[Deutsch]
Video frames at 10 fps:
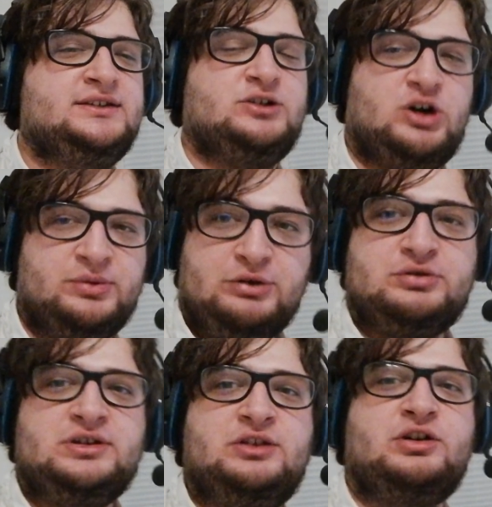Kommt gut
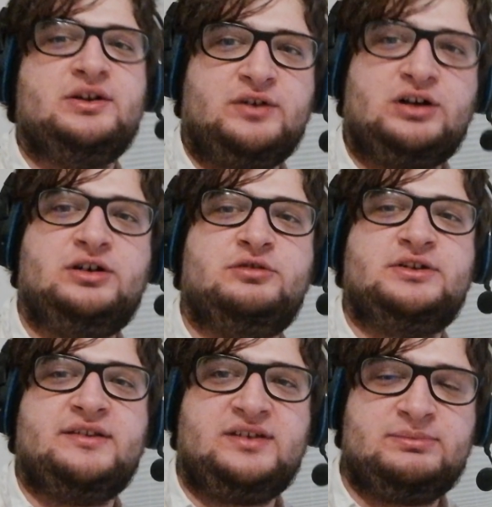in die neue Woche und
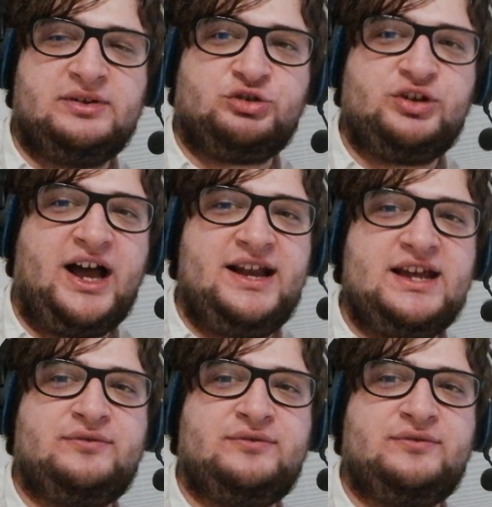dann sieht man sich in alter